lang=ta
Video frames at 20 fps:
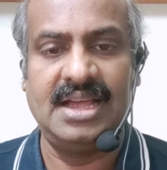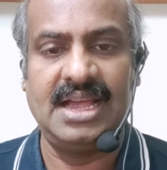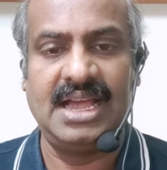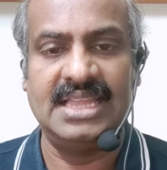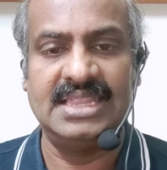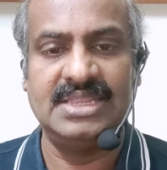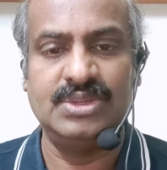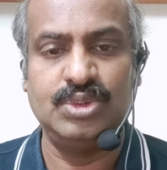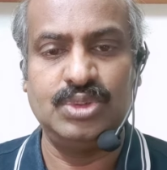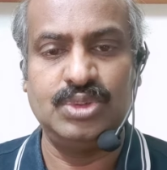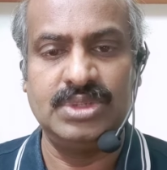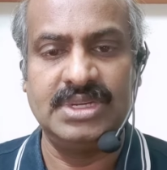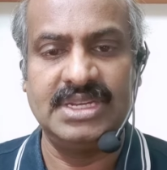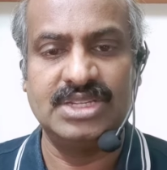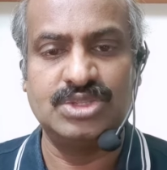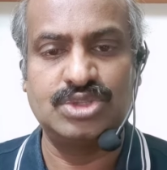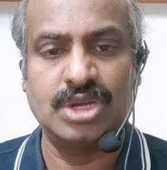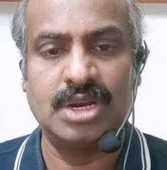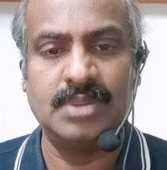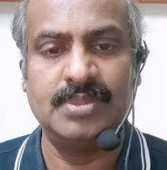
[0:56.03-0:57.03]
அது
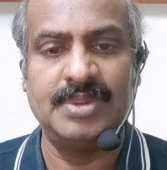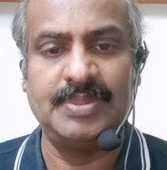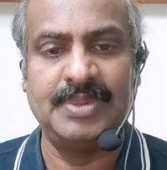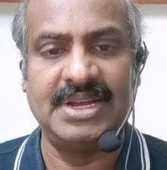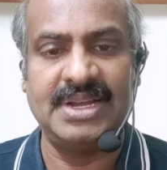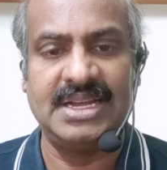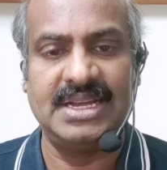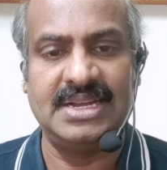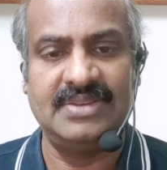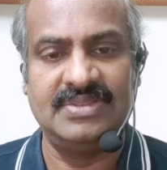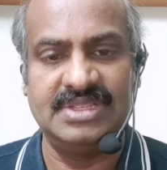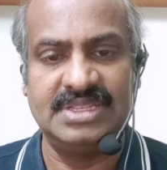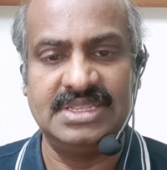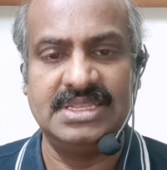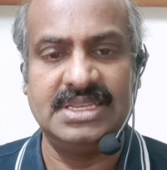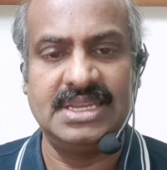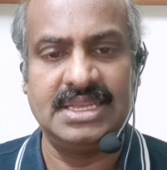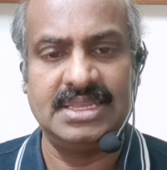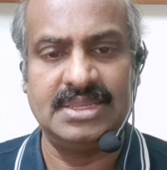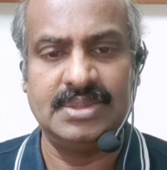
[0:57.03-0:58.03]
நீங்கள் சுலபமாக வந்து
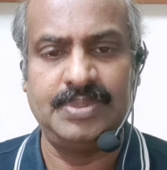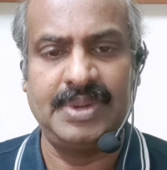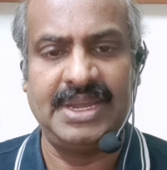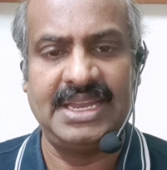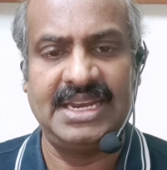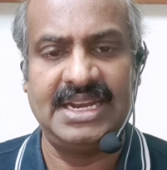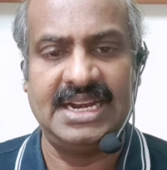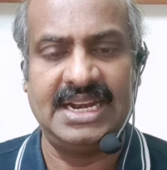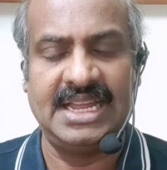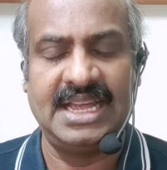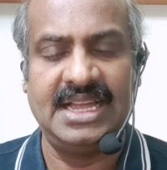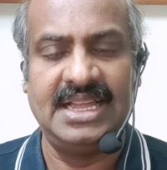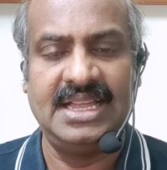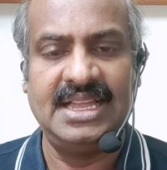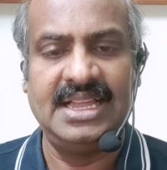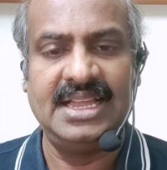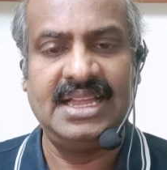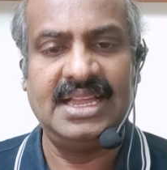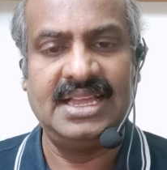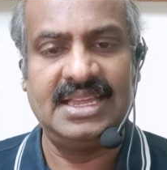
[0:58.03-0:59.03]
அதை பயிலலாம்
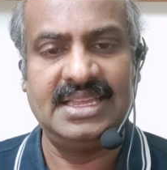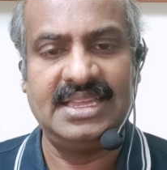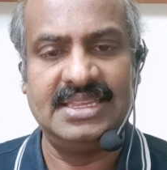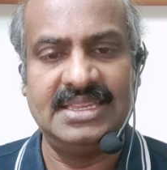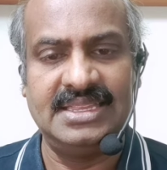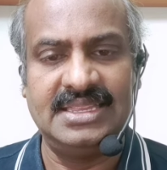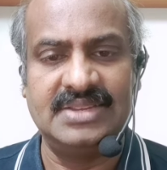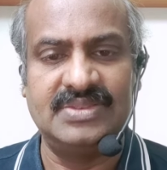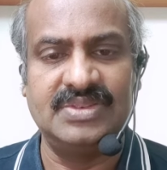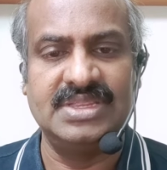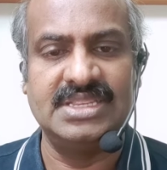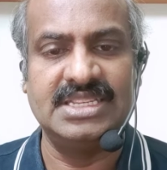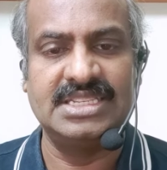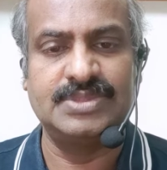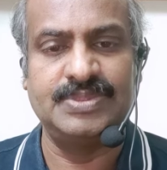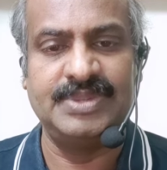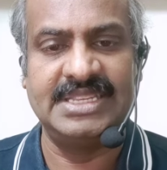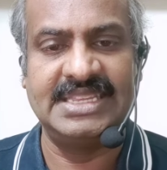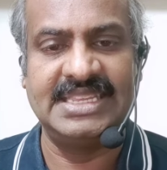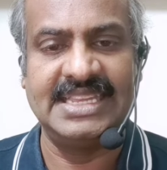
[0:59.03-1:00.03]
இதுக்கு வந்து
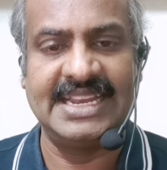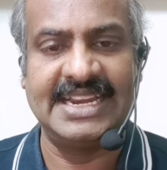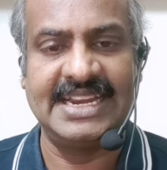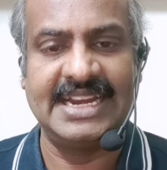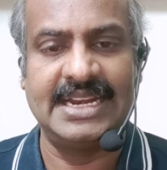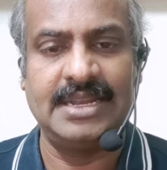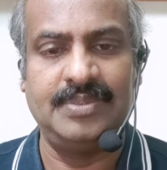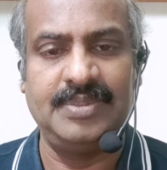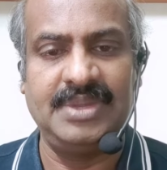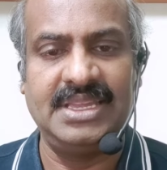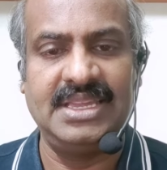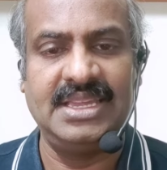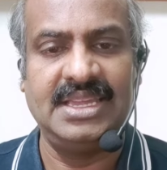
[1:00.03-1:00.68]
ஸ்மிருதி அகாடமி